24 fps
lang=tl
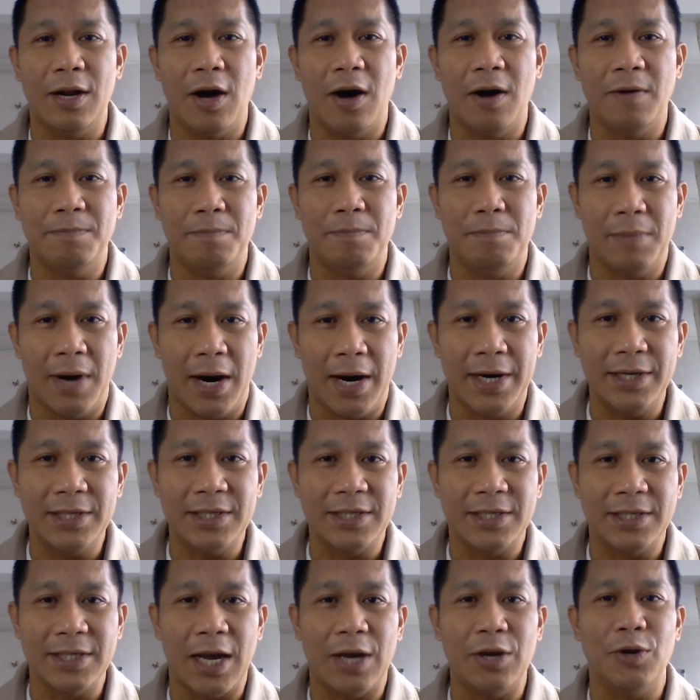of
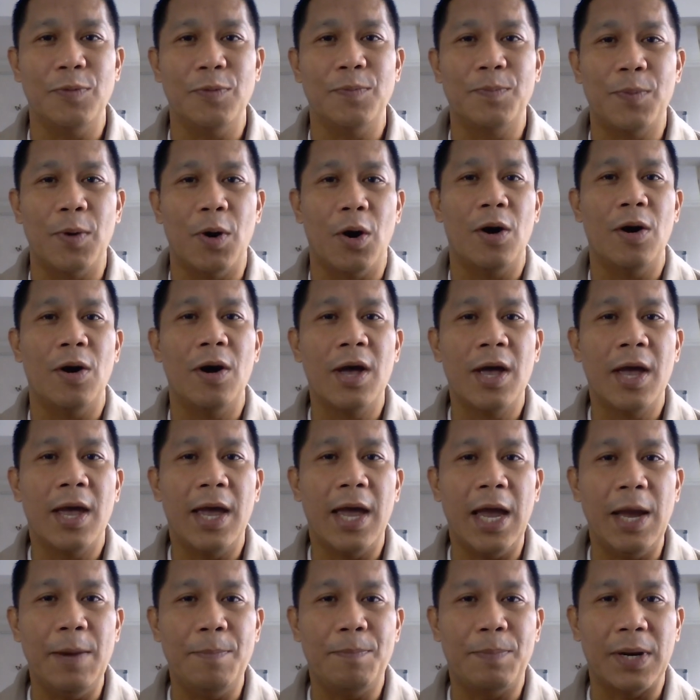March. Ngayon po,
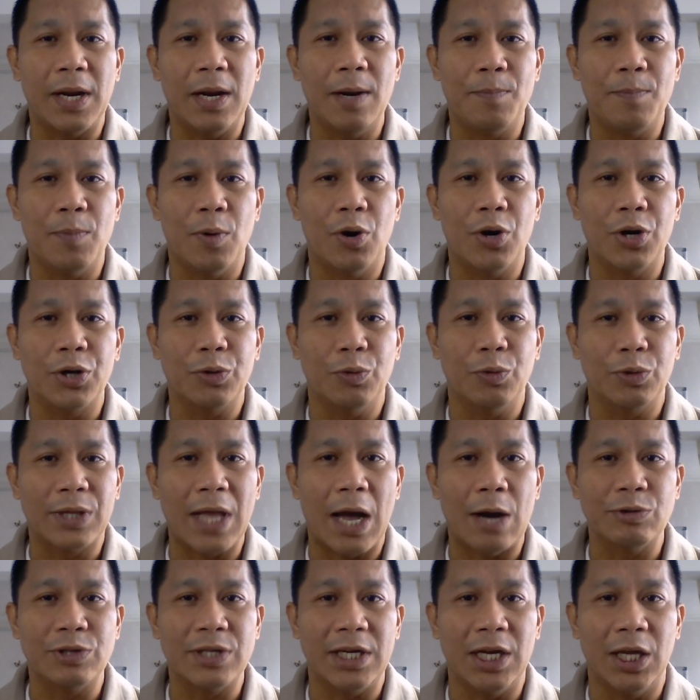April 4,
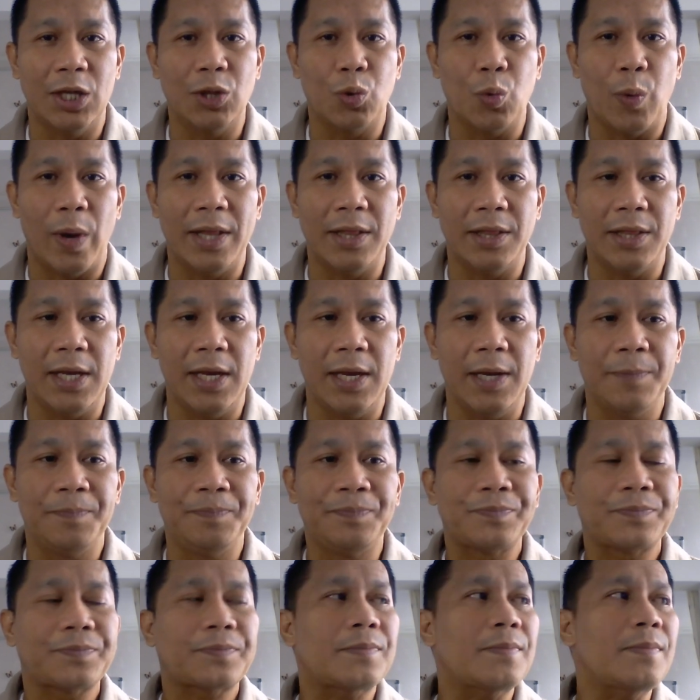
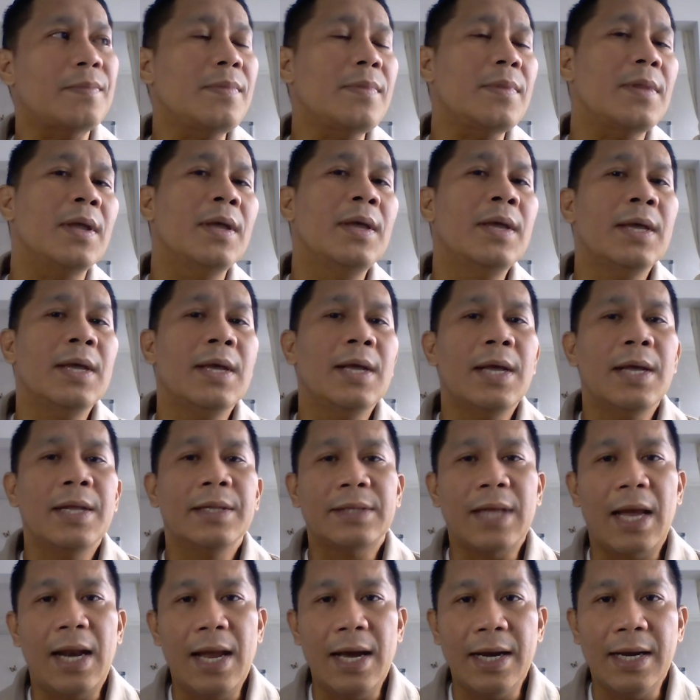
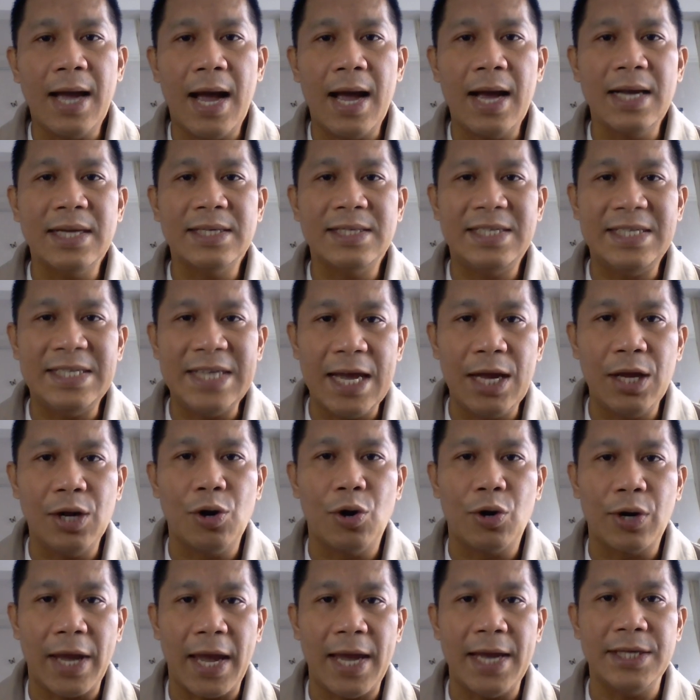2020. Talagang
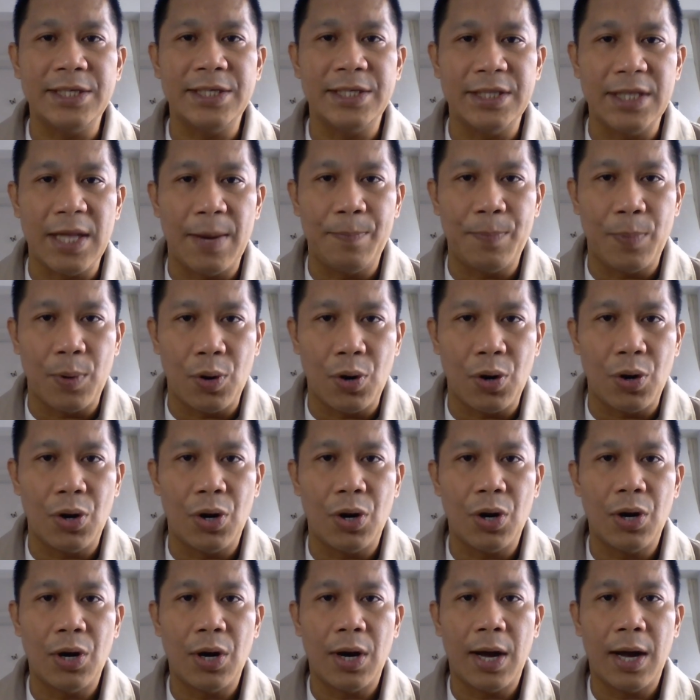zero case na
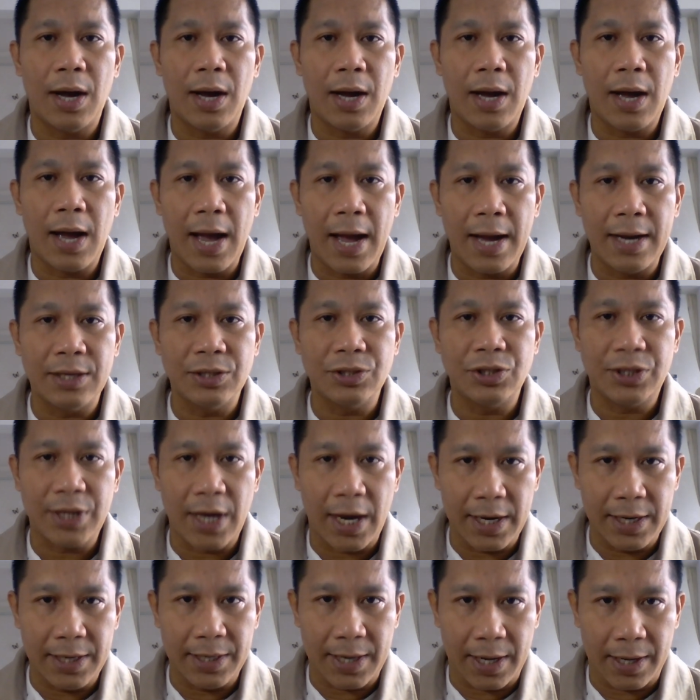po ang
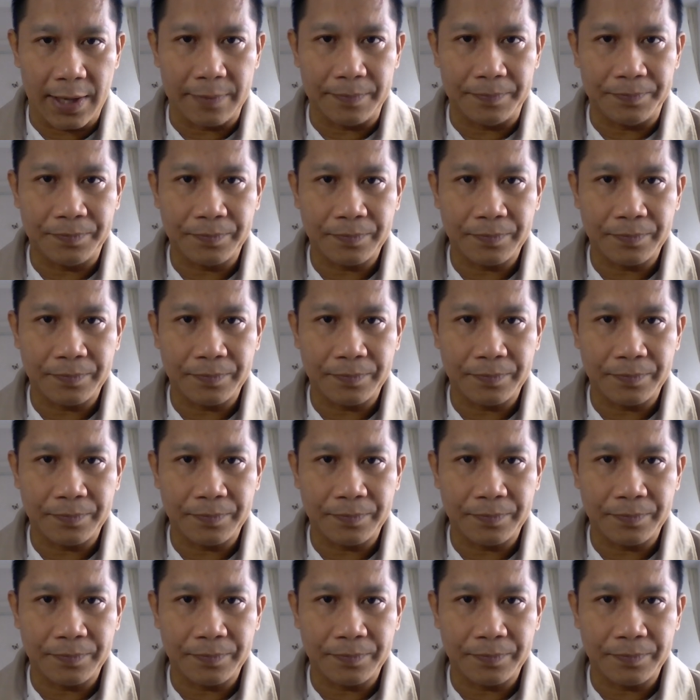China.